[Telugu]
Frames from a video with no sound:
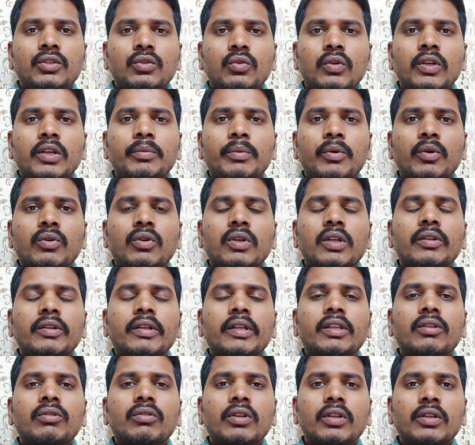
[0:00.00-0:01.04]
కోవిడ్ పౌరులు
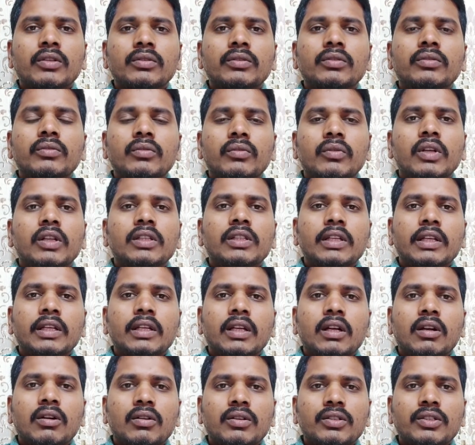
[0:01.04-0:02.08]
ఎవరైతే ఉన్నారో వాళ్ళు తిరిగి
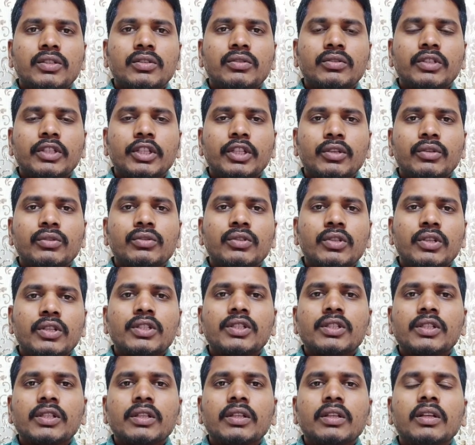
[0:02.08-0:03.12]
రావడం జరుగుతుంది ఈ రోజు
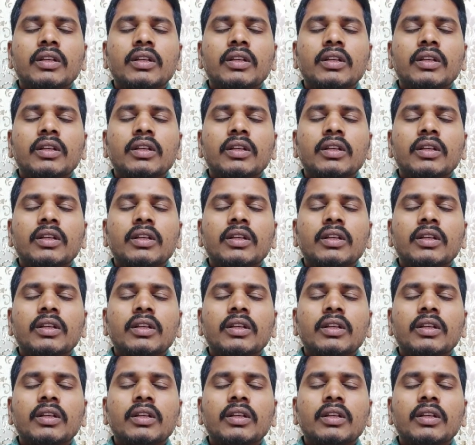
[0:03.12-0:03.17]
నుంచి